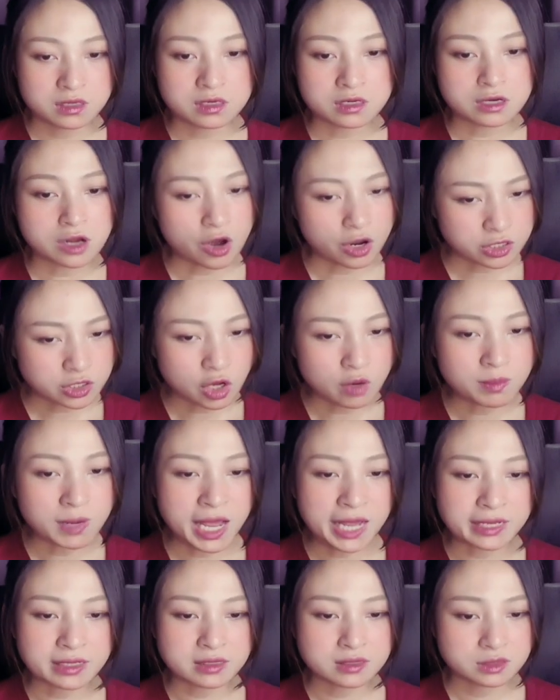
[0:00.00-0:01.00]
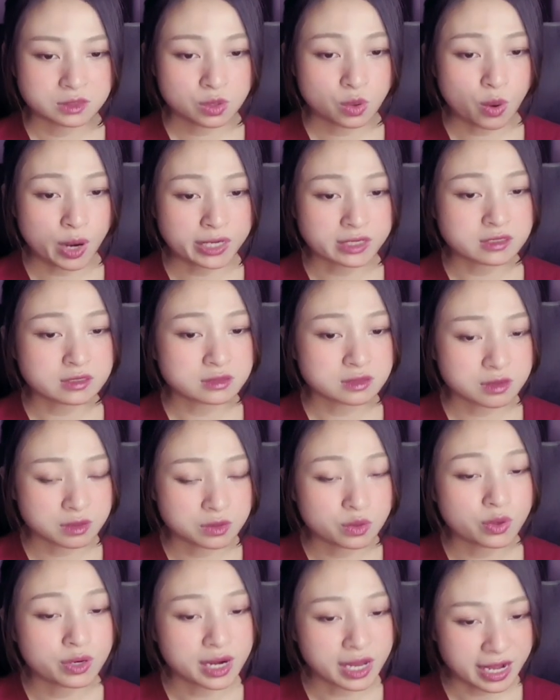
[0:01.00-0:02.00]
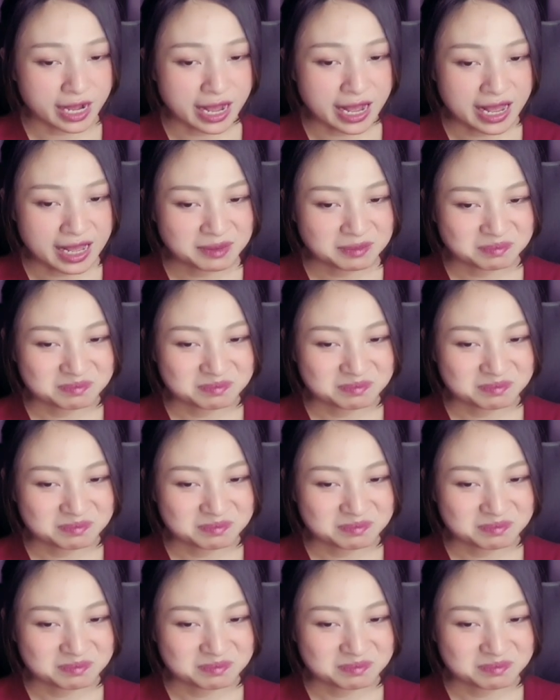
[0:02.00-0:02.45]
nói tóm lại thu hoạch tương đối là khá